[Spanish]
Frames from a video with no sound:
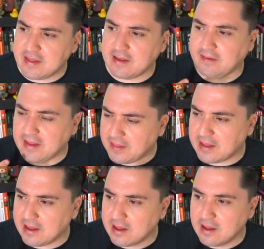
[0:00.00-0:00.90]

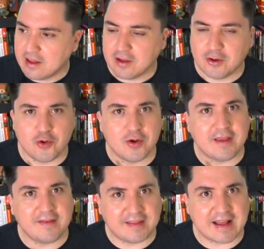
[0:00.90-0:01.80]
decide
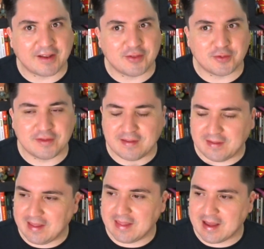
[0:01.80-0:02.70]
conquistarnos,
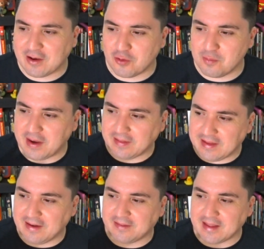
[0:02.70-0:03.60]
decide
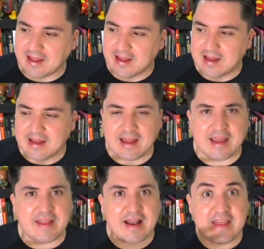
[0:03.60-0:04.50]
convertirse
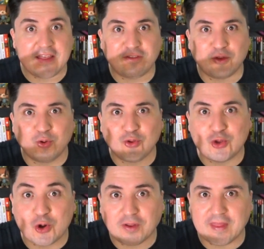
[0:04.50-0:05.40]
en el
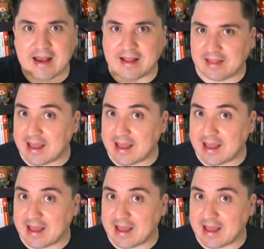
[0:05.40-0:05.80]
destructor de la